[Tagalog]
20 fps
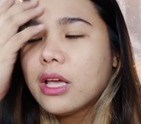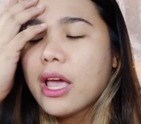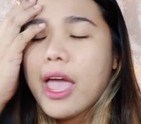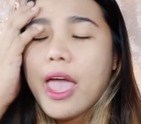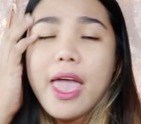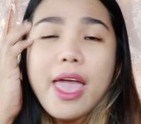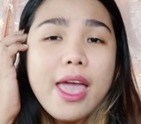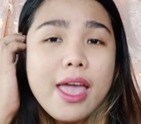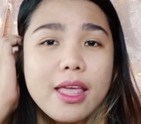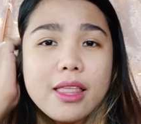
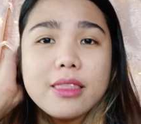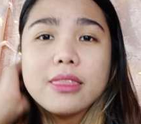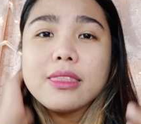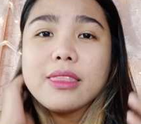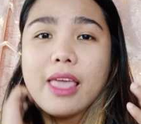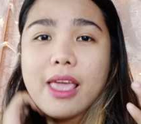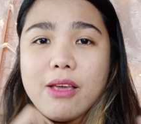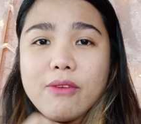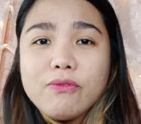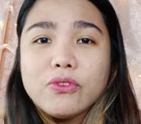And
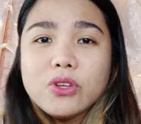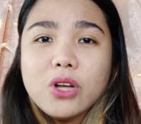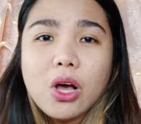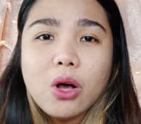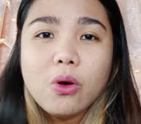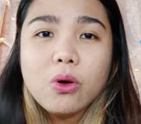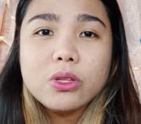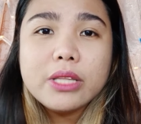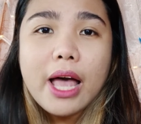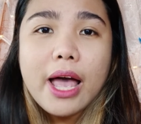thankful
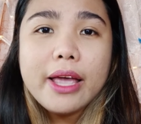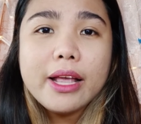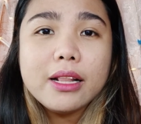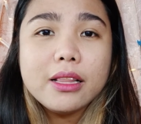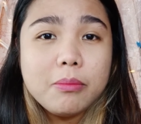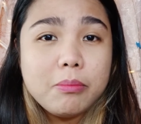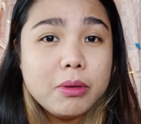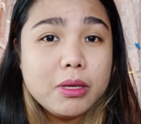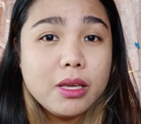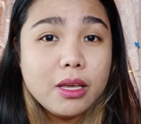ako dahil
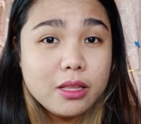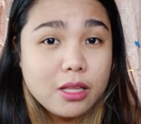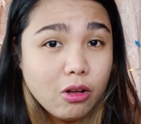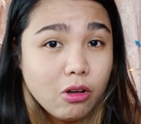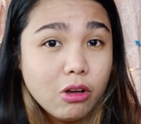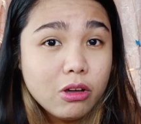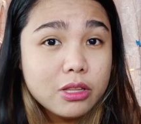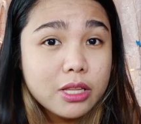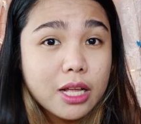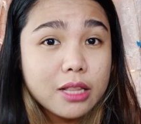nabigyan
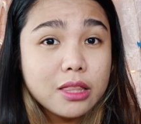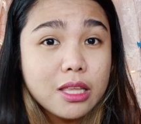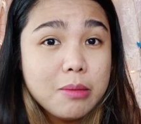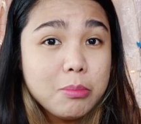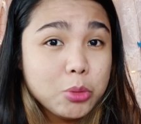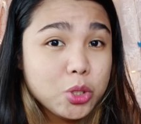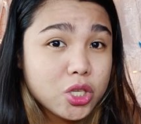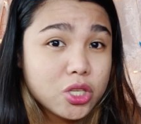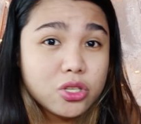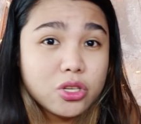ako ng Team
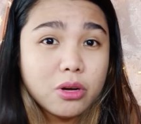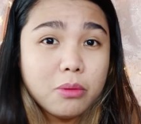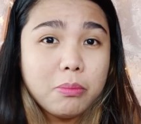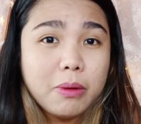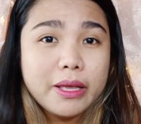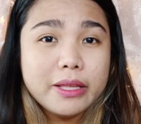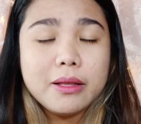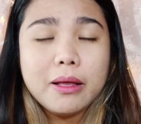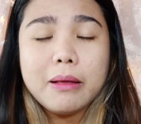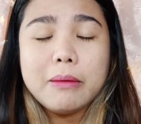Ginger Play
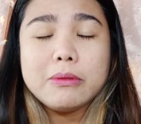na,